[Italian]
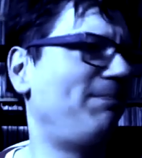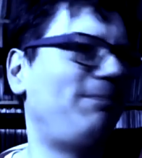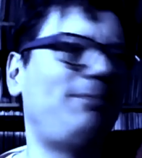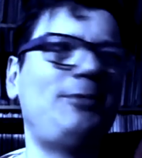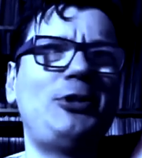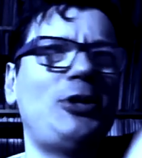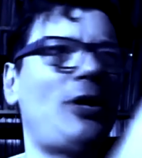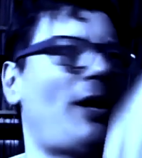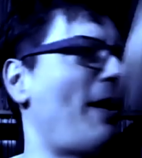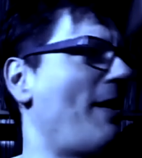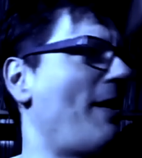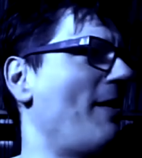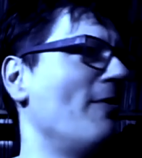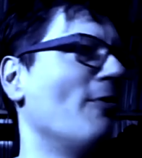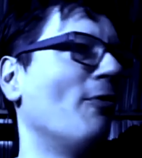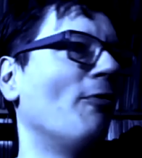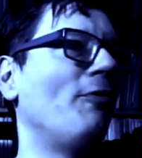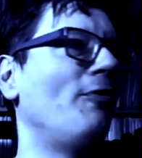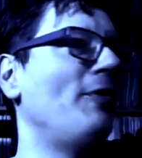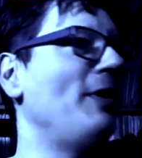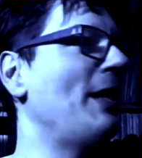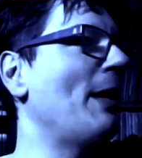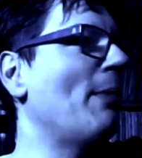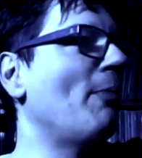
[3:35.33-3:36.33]
cioè non
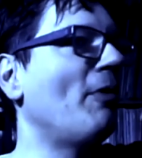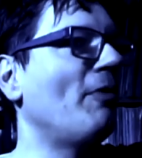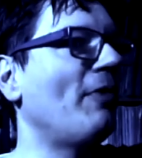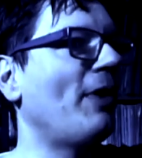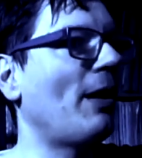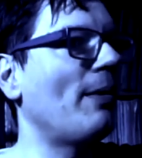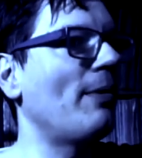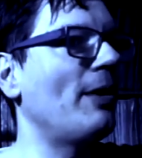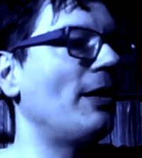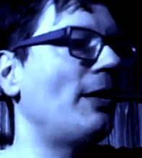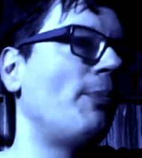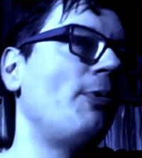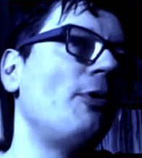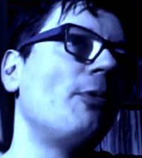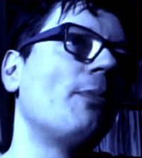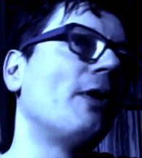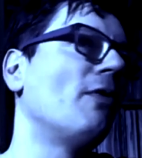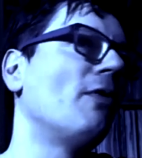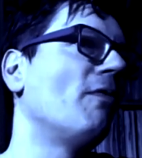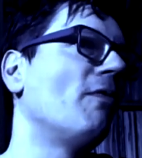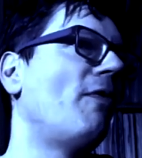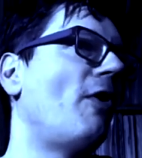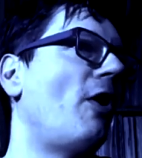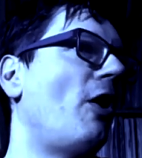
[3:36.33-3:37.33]
finiamo veramente più, ma
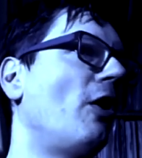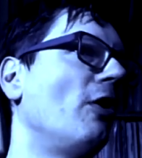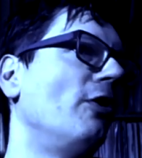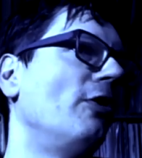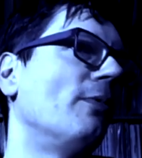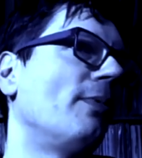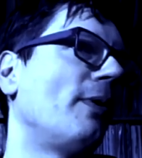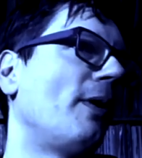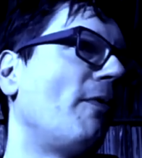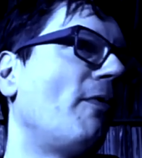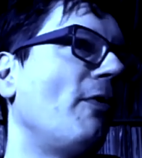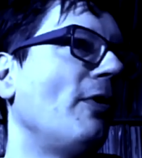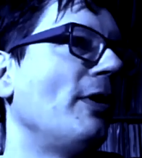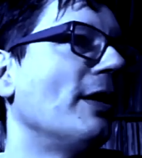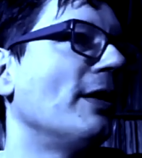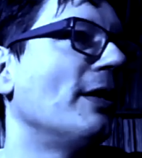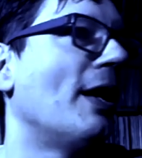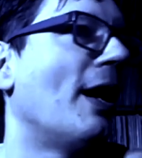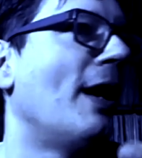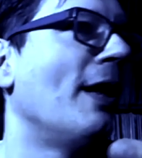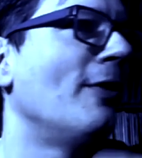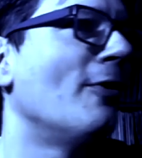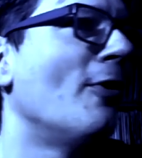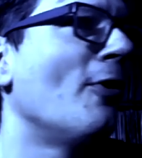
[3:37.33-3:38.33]
non voglio perché voglio
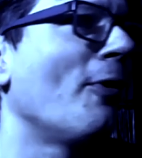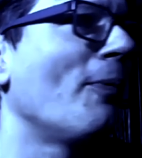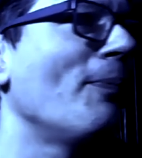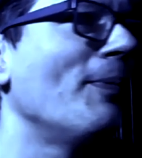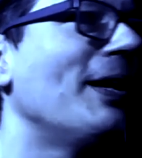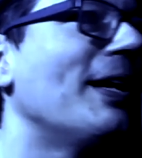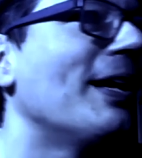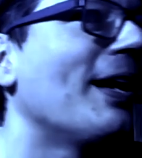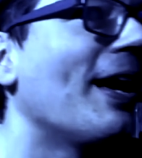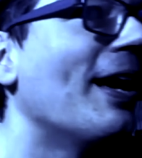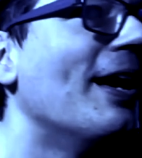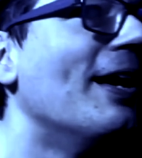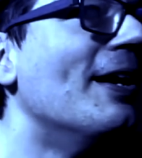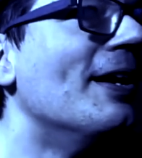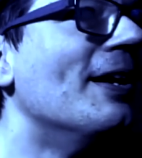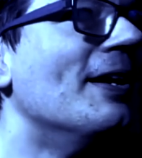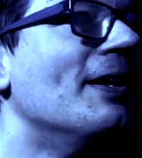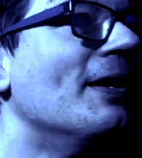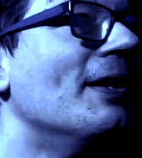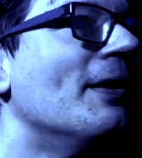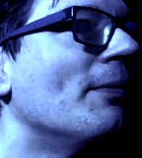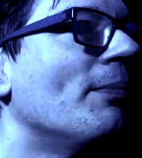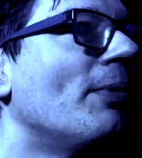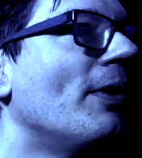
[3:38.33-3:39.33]
andare a dormire,
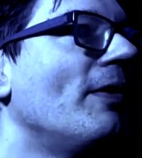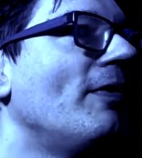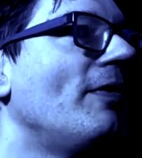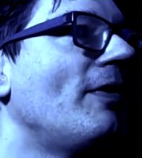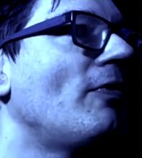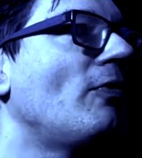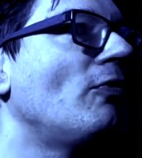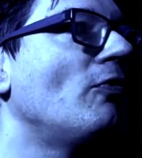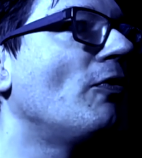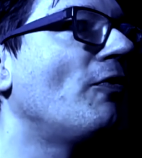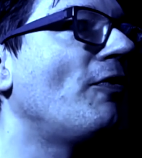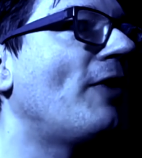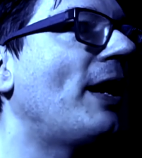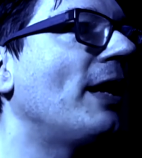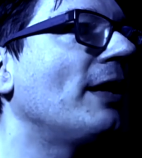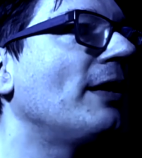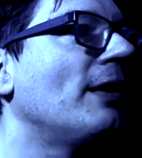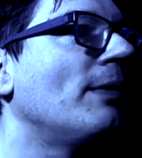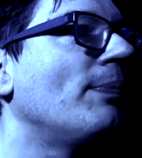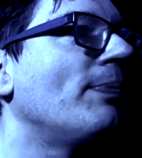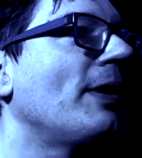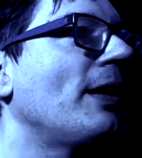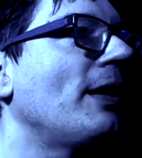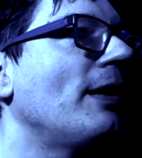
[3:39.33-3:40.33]
poi vi
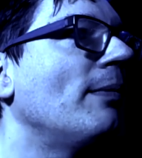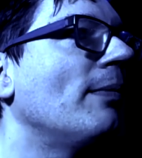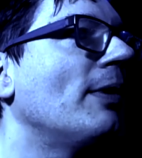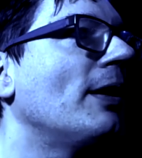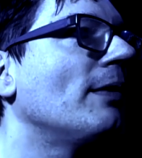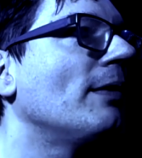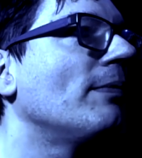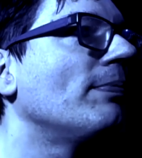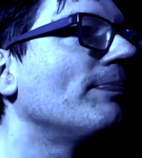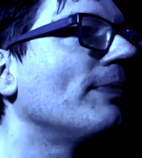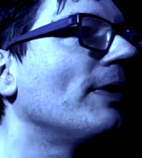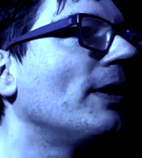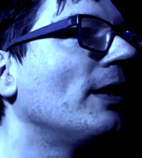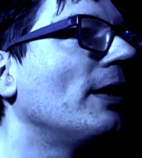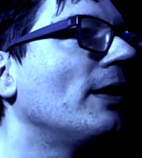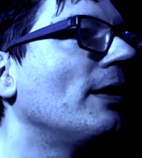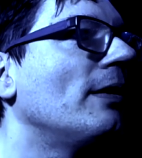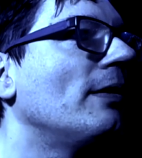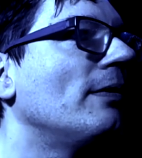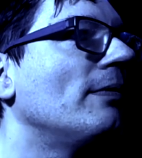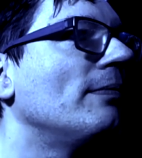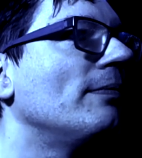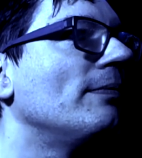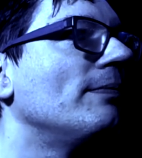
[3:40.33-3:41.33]
stufate prima,
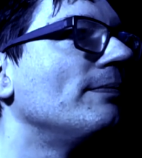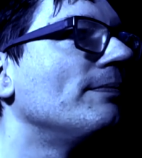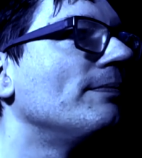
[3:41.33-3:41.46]
uh,